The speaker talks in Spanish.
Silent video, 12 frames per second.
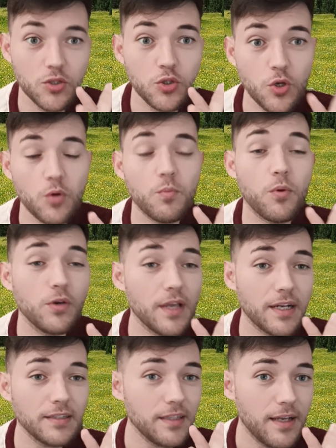Yo voy a
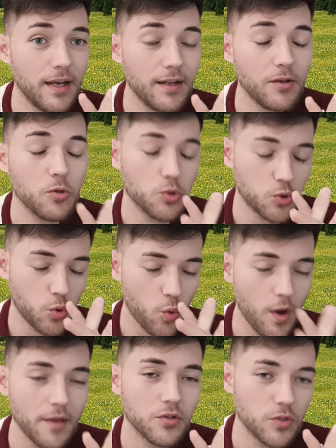criticar los
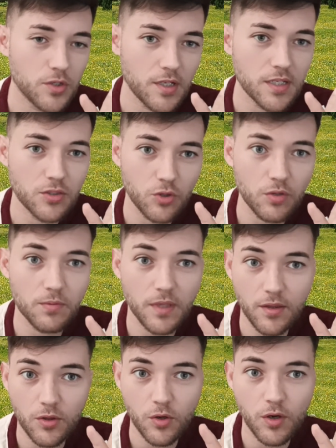cuadros que estoy
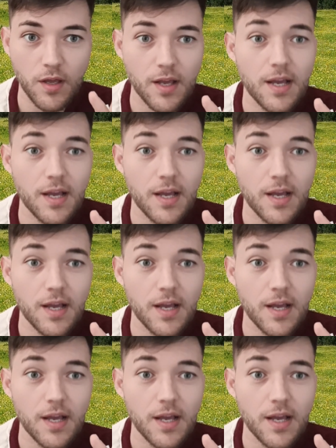viendo.